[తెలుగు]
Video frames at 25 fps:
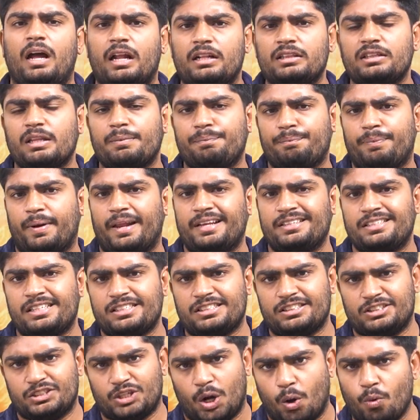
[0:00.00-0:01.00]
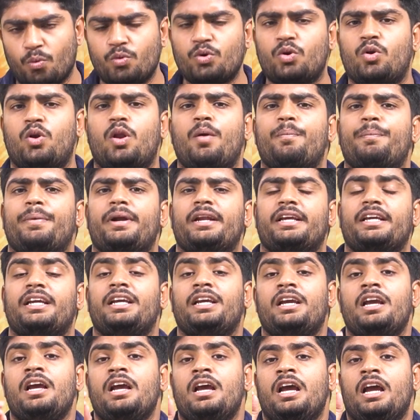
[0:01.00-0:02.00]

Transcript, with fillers: అంత ప్రైజెస్ డౌన్ ఉన్నప్పటికీ